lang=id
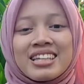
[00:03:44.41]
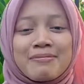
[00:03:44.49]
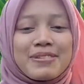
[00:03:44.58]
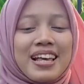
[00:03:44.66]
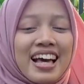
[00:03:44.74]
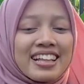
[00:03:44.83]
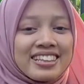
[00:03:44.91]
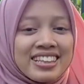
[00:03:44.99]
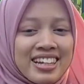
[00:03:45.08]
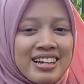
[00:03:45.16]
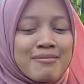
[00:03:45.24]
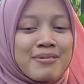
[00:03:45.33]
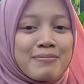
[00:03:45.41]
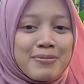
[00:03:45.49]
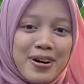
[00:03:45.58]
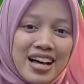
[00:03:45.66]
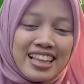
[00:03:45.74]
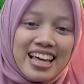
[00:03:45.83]
tips and trik
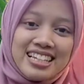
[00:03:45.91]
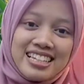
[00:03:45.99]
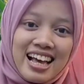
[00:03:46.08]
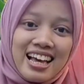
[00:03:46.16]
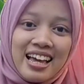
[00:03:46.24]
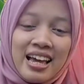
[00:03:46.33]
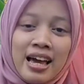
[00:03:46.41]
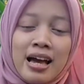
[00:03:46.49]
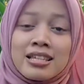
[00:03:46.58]
membuat esai.